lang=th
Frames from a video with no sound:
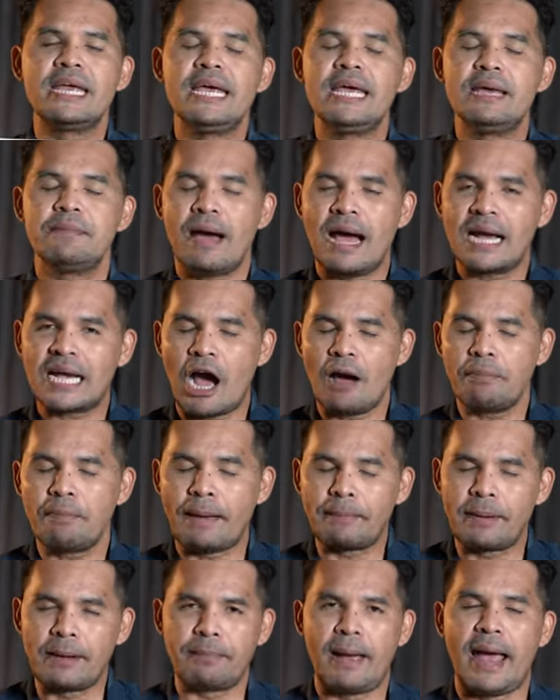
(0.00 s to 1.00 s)
ดีมาเก๊า
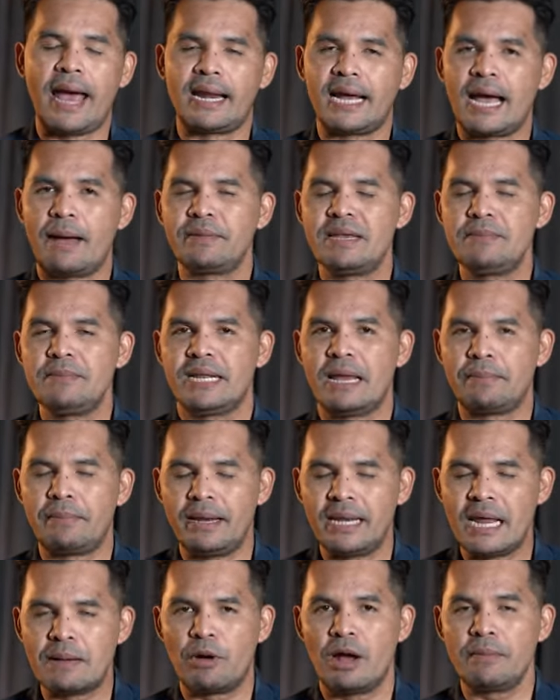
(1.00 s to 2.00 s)
888 นะครับ ที่มีนายเบ
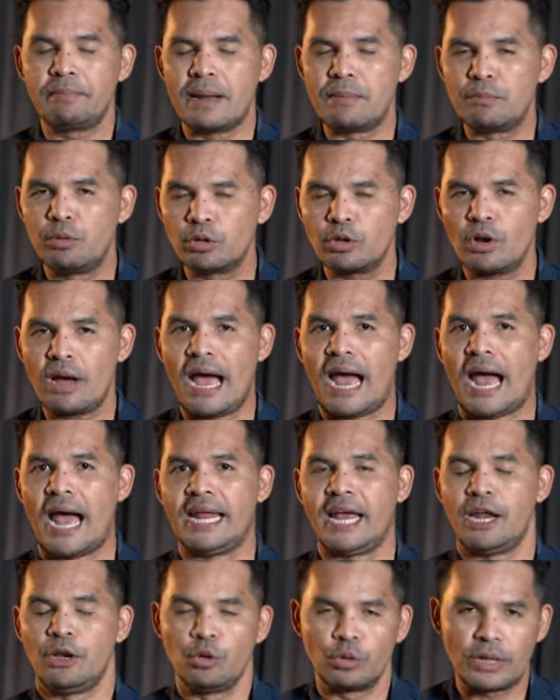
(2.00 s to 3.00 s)
นเดมอนเป็นผู้ต้องหา
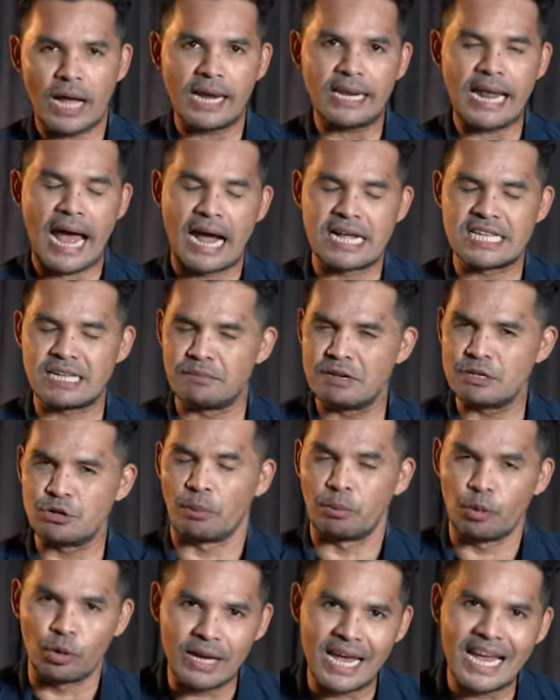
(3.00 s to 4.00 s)
เนี่ยดูท่าทางจะไม่จ
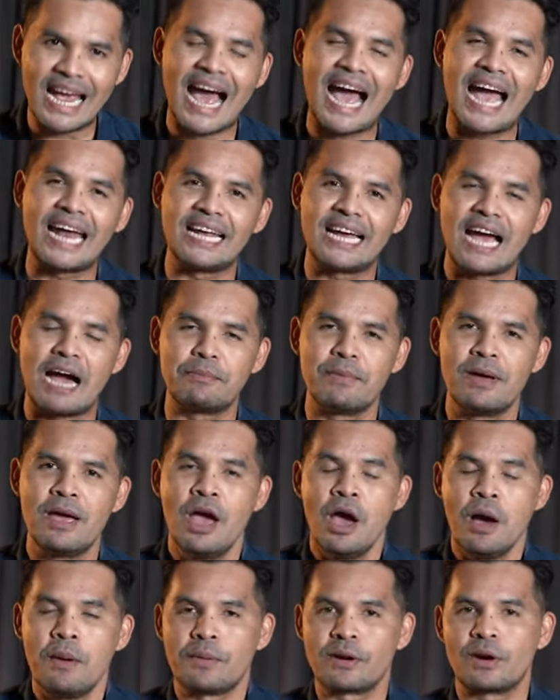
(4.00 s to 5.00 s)
บลงง่าย ๆนะครับ
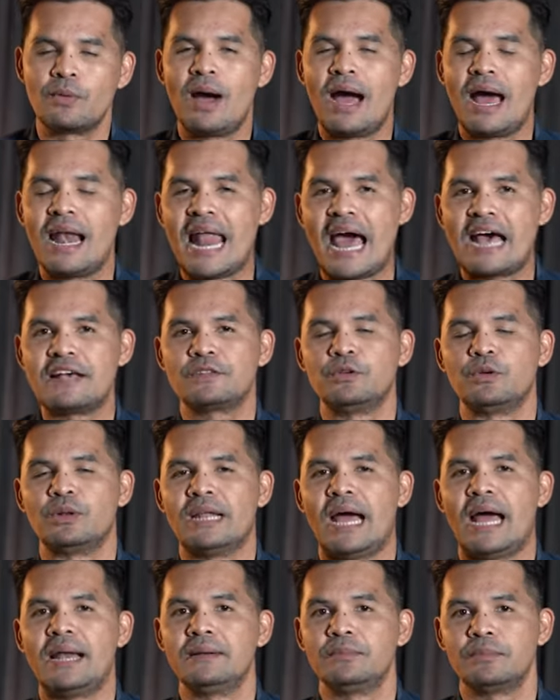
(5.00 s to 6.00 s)
เพราะว่าล่าสุด
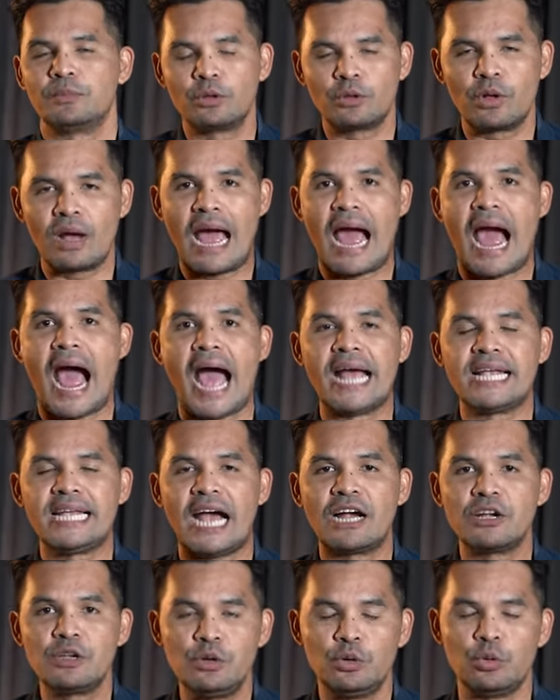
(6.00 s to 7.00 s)
นั้นผู้ต้องหา
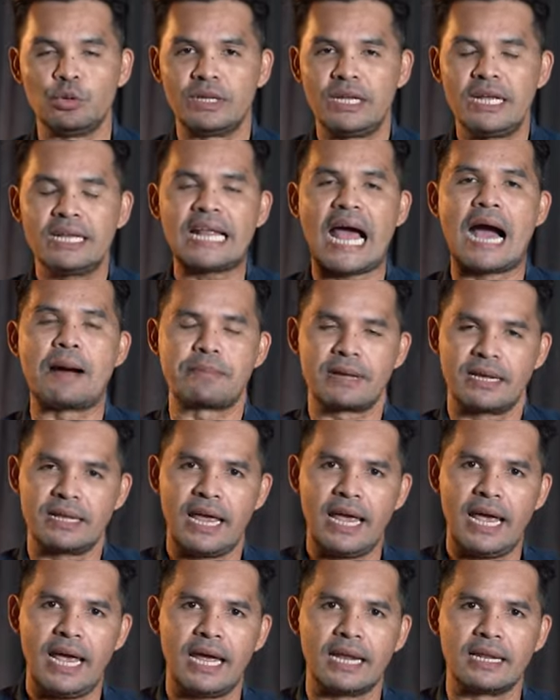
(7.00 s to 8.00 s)
ยังอยู่ที่ต่างประ
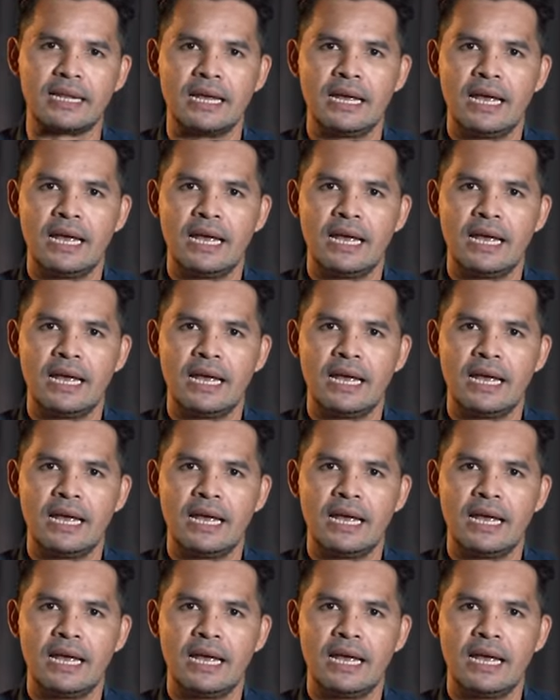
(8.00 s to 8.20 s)
เทศ